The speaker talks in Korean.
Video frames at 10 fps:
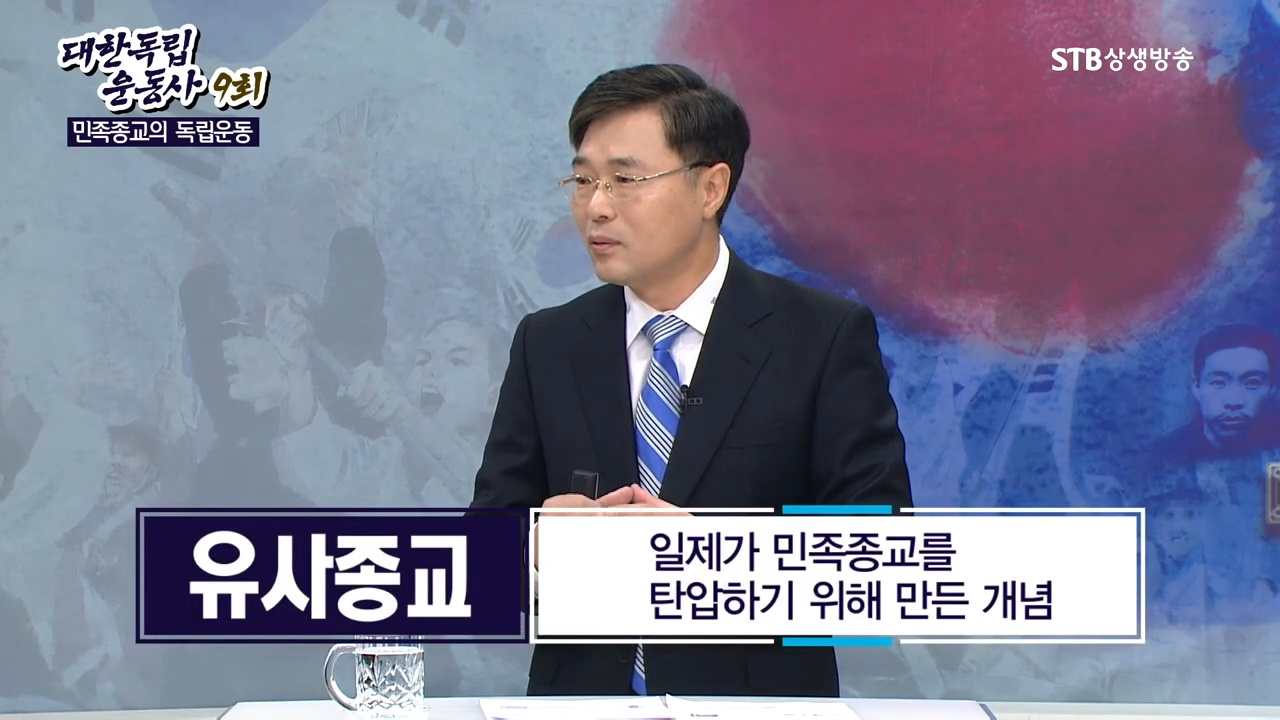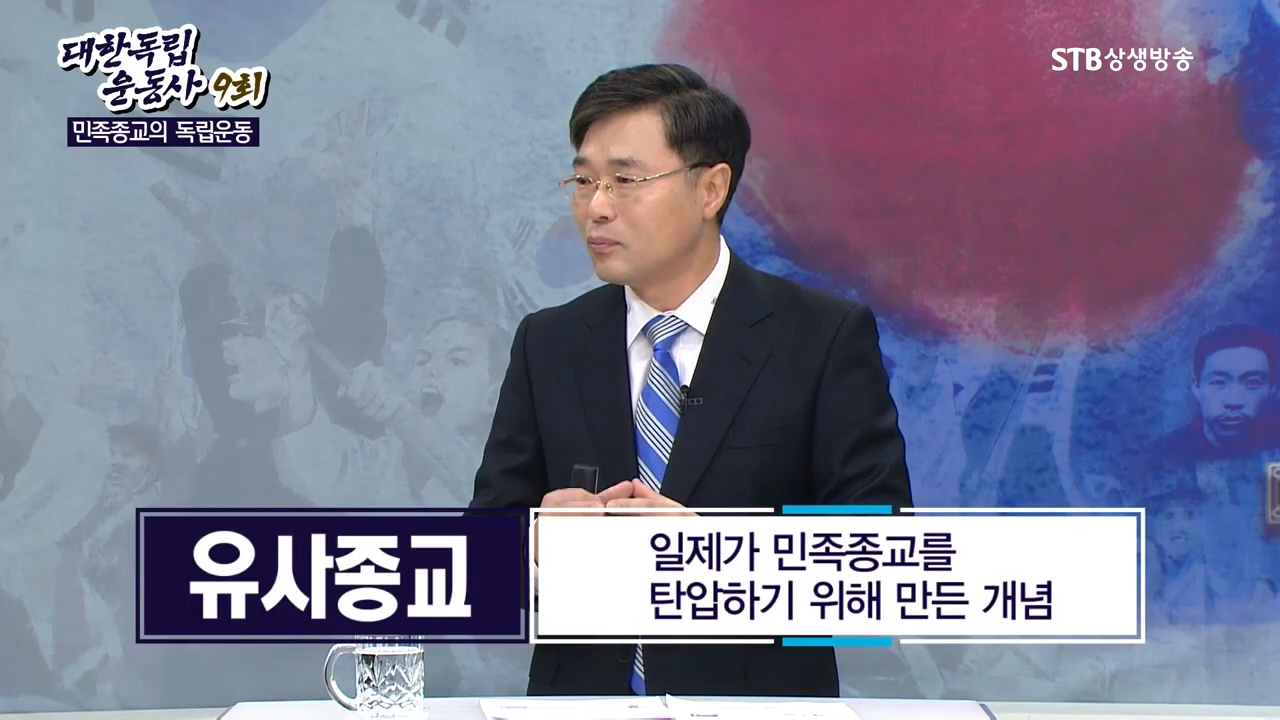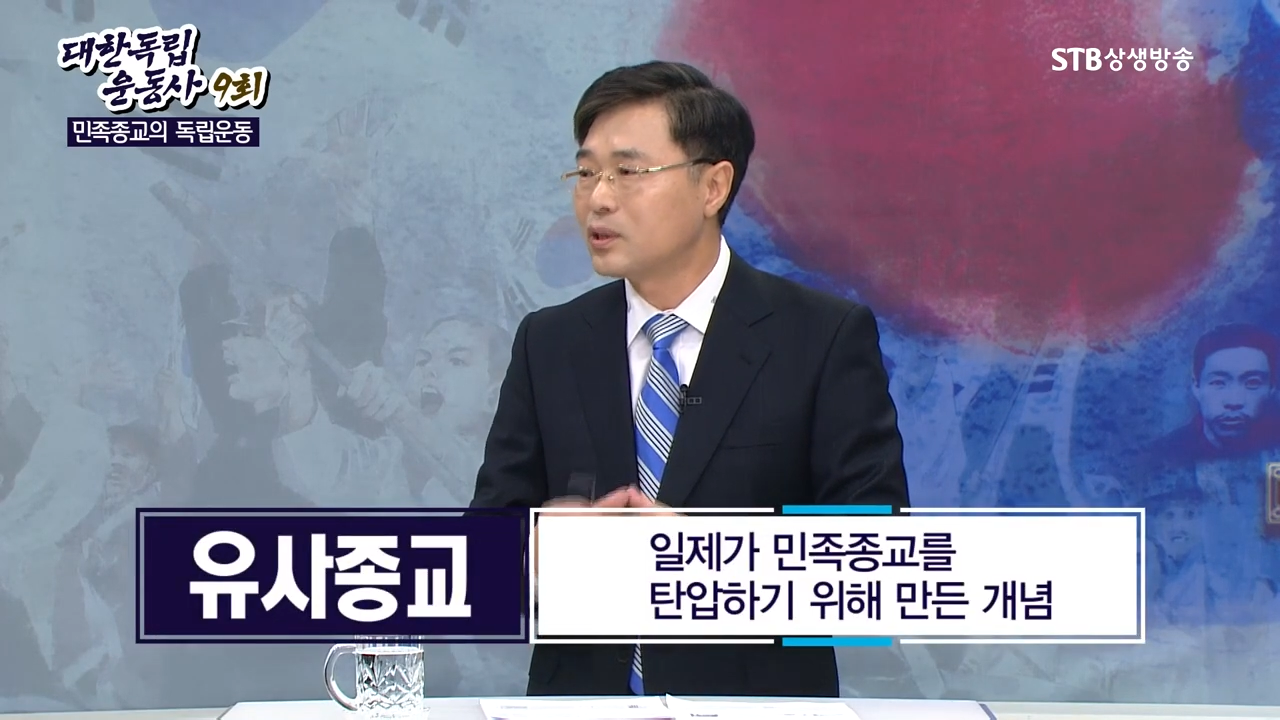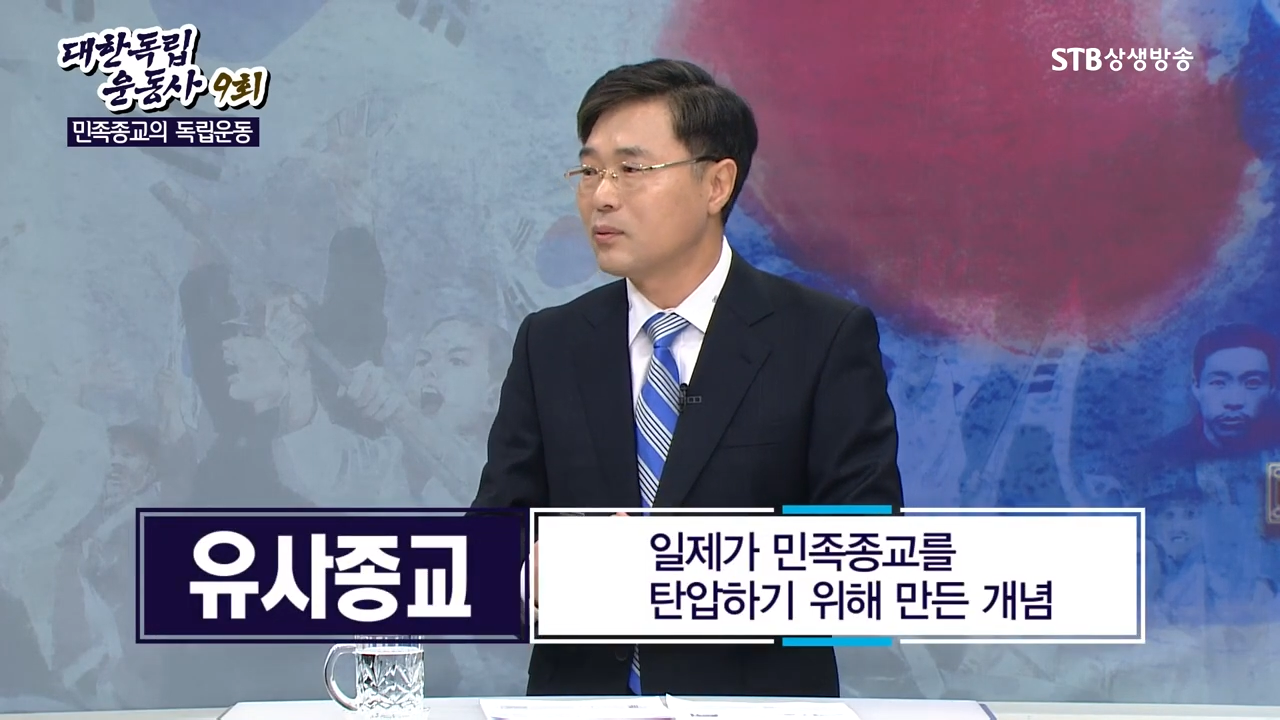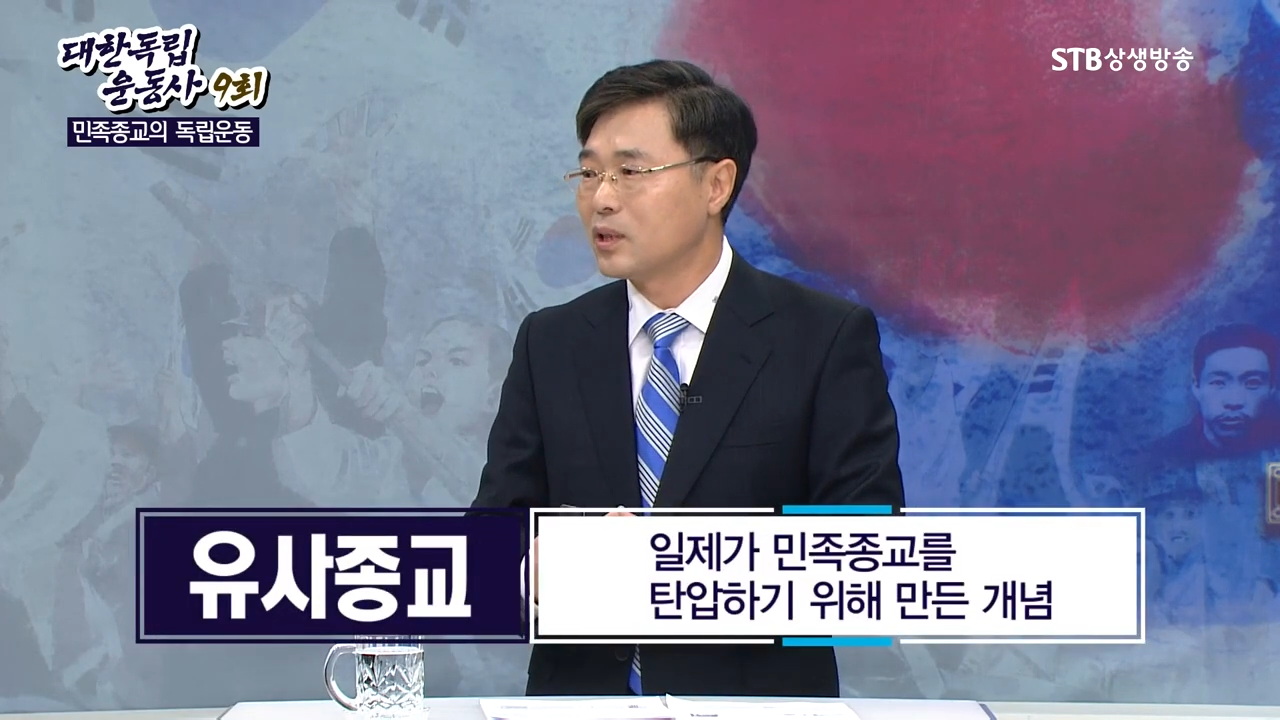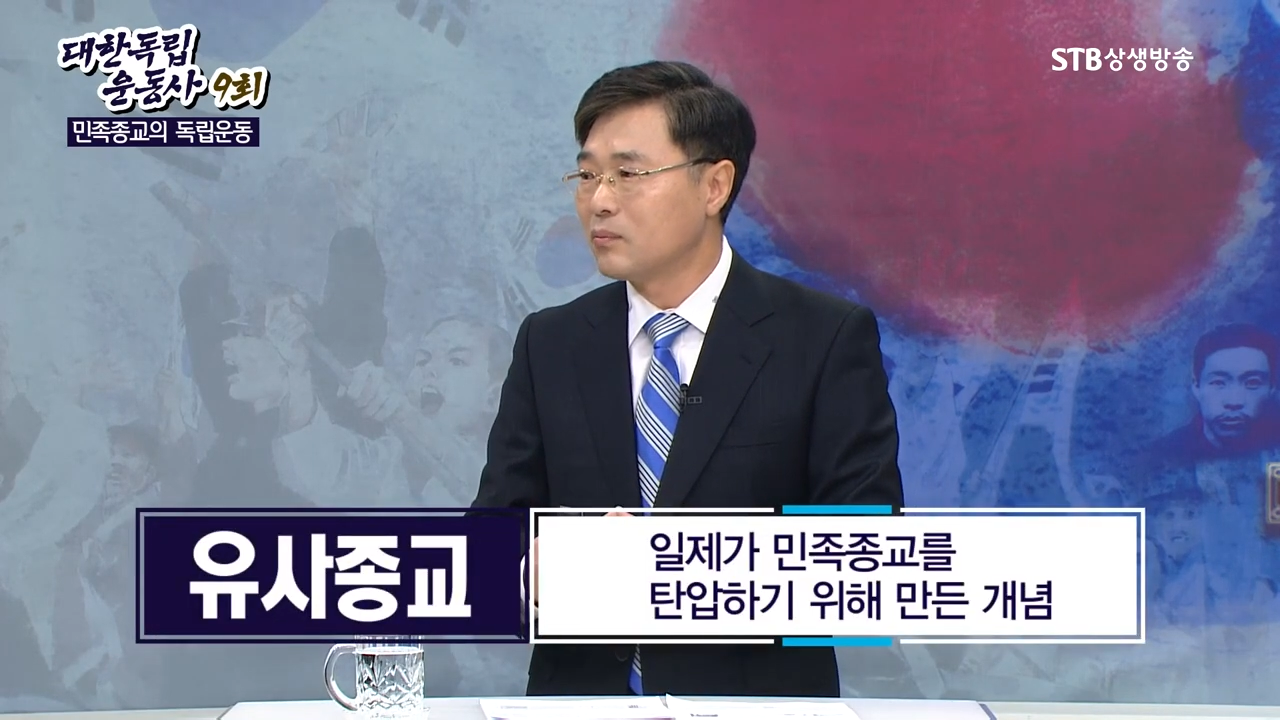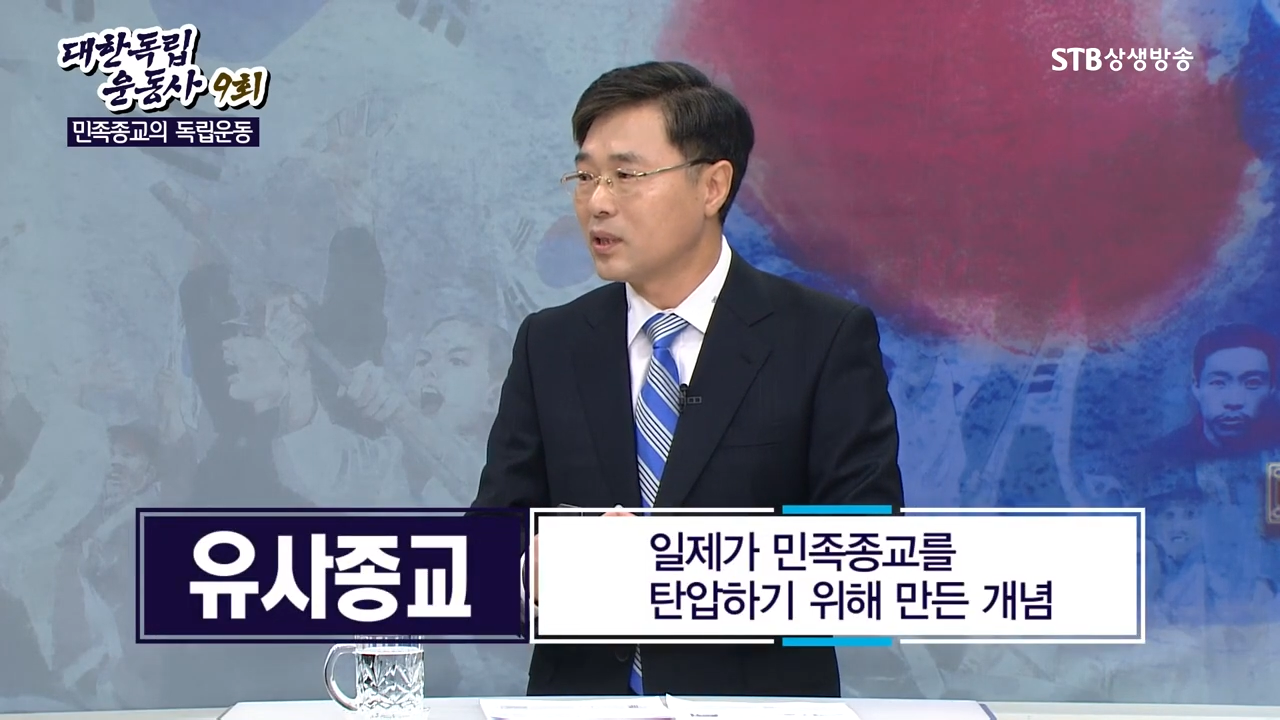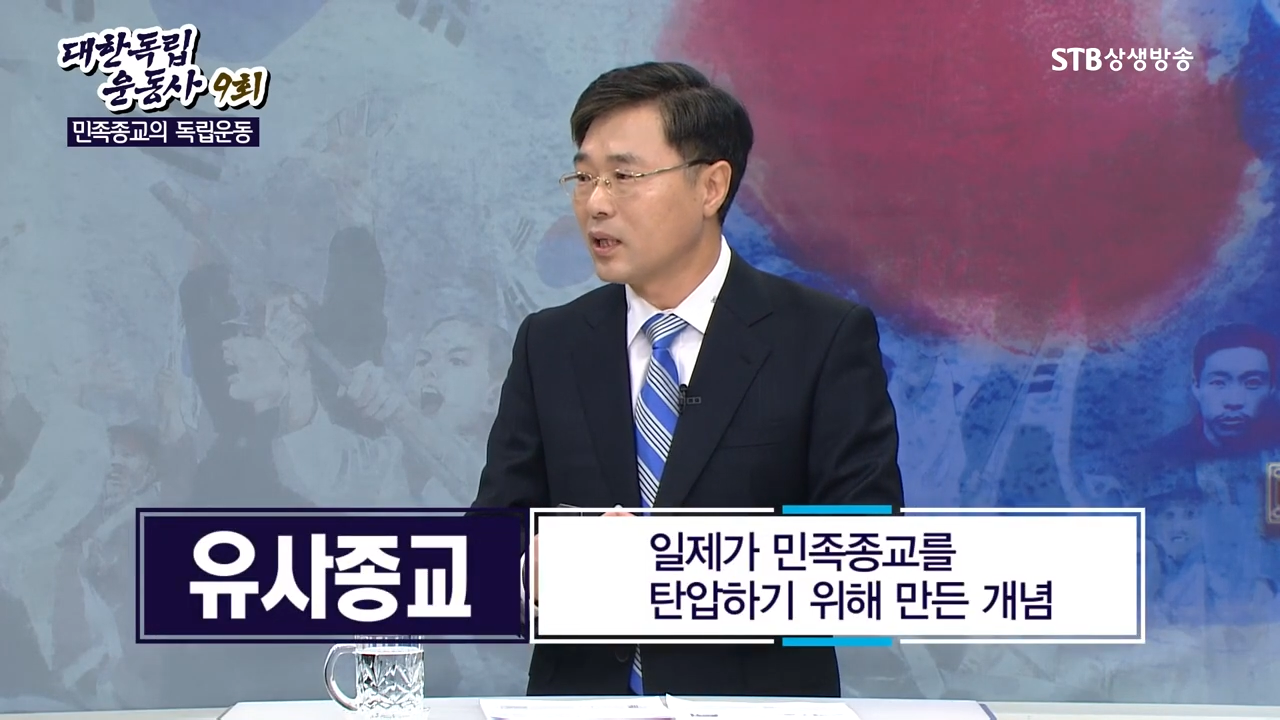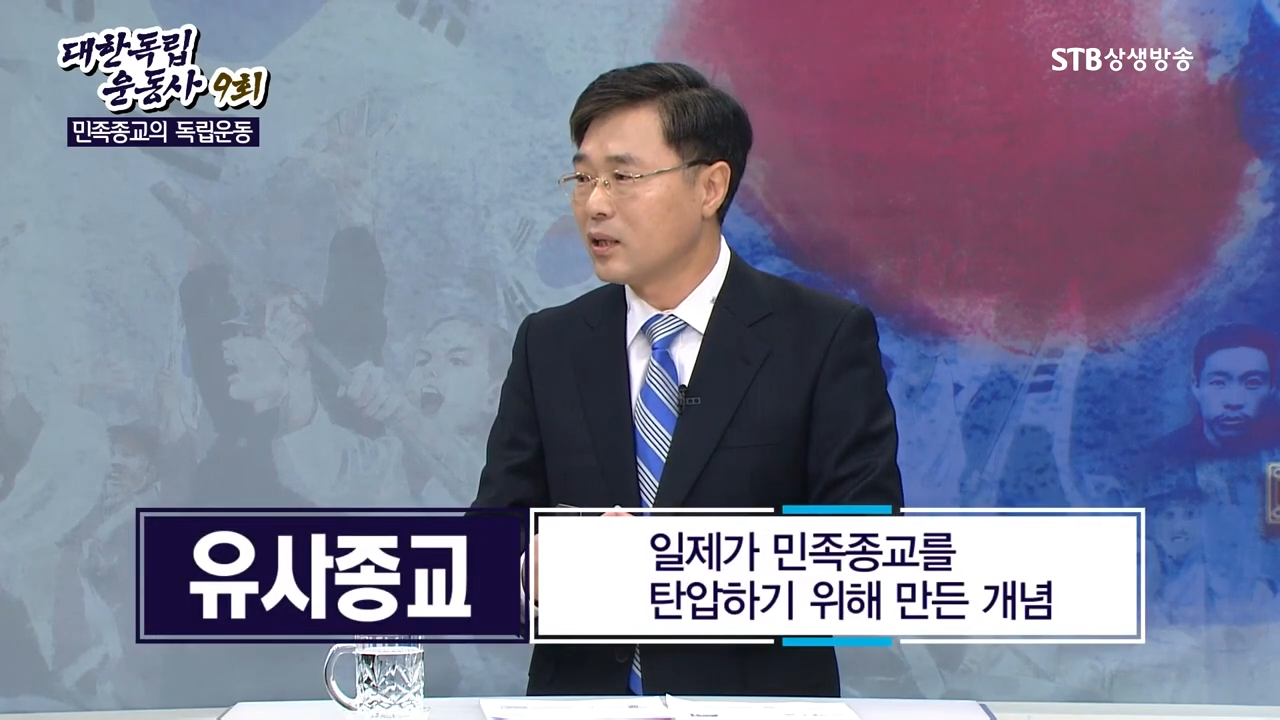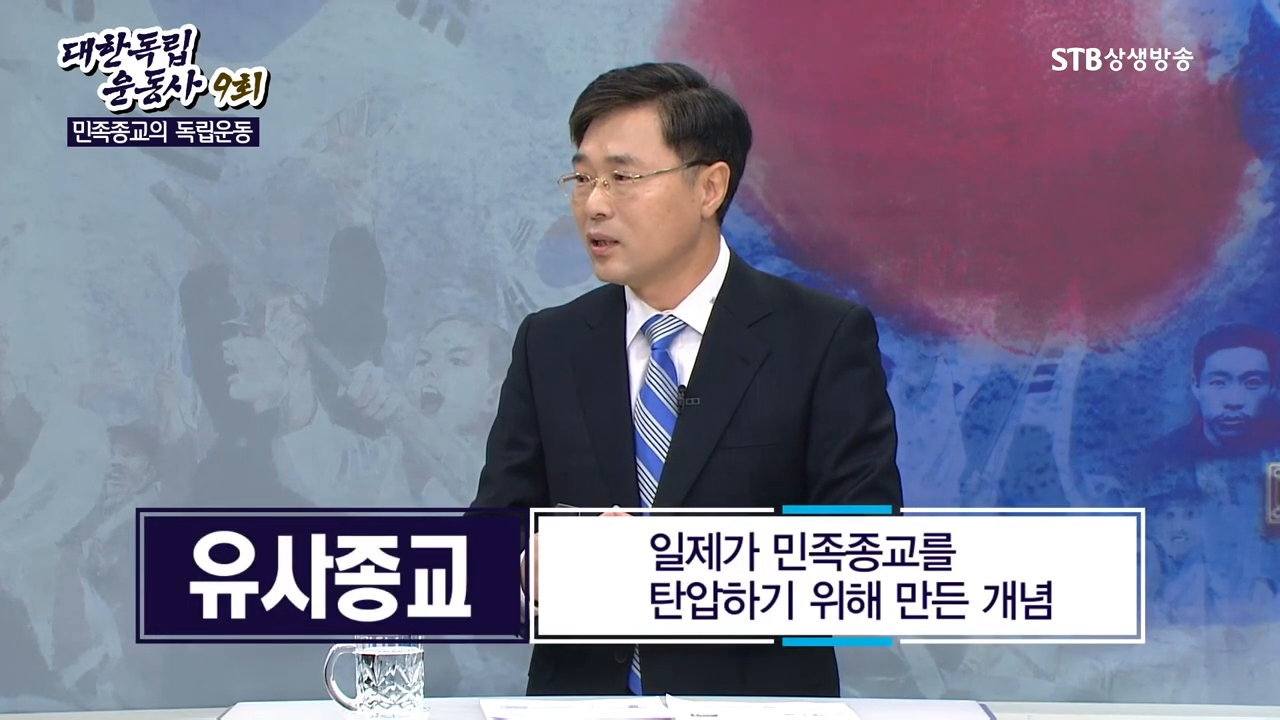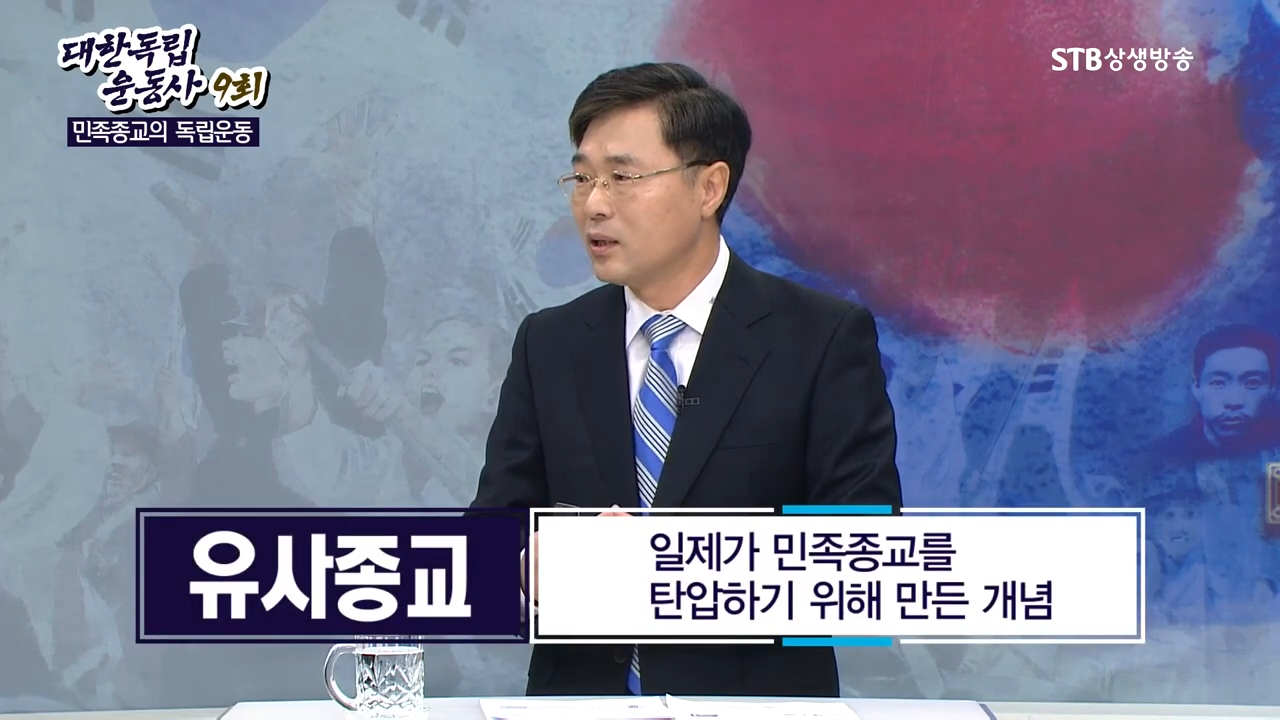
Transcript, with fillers: 붙여버립니다.